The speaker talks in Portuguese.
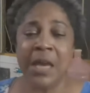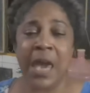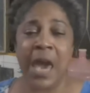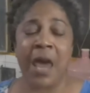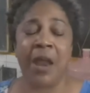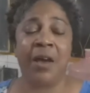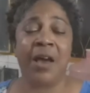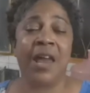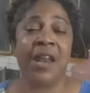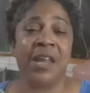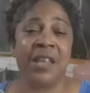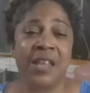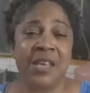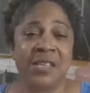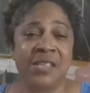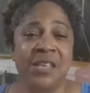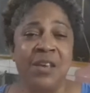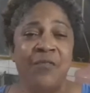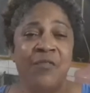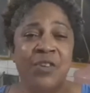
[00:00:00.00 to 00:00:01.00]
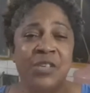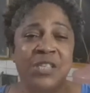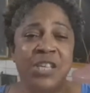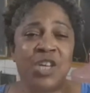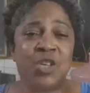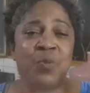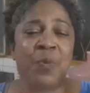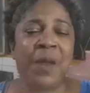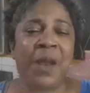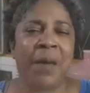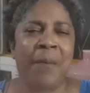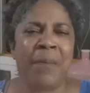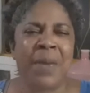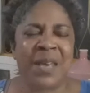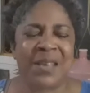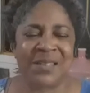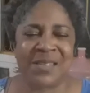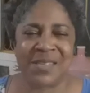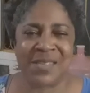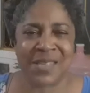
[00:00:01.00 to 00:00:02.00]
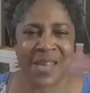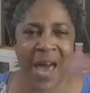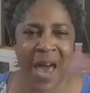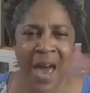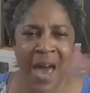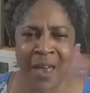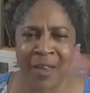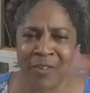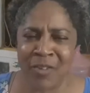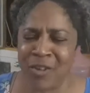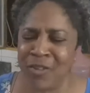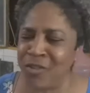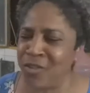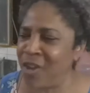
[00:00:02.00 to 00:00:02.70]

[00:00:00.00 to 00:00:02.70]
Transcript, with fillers: Quero agradecer a vocês pela mensagem.